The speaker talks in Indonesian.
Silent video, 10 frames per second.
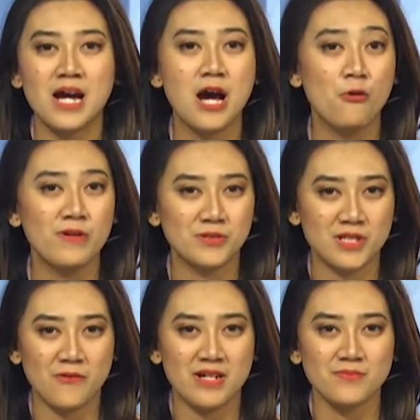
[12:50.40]

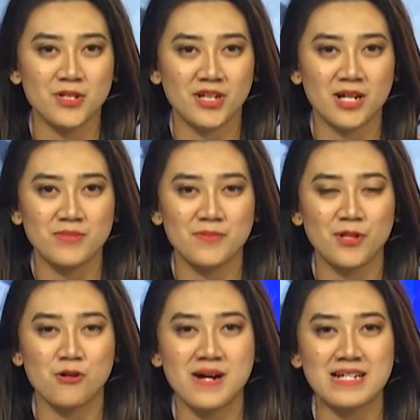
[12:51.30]
wisudawan program
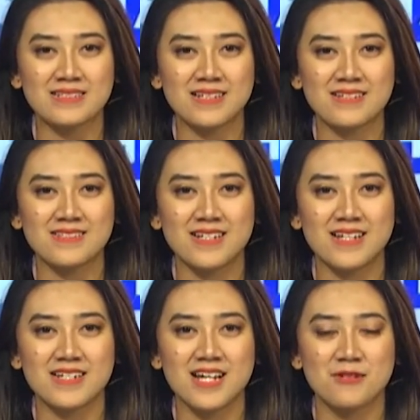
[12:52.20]
diploma, sarjana,
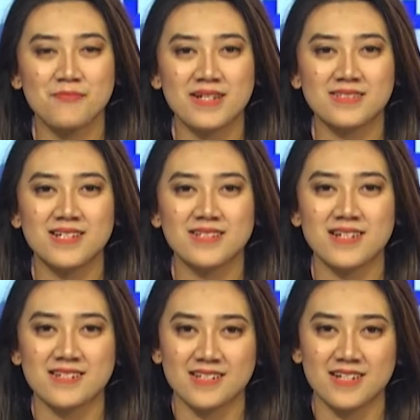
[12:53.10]
dan pasca
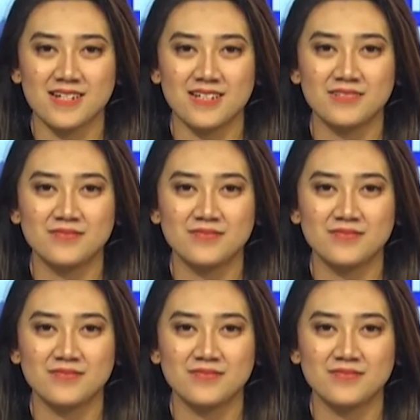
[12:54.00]
sarjana.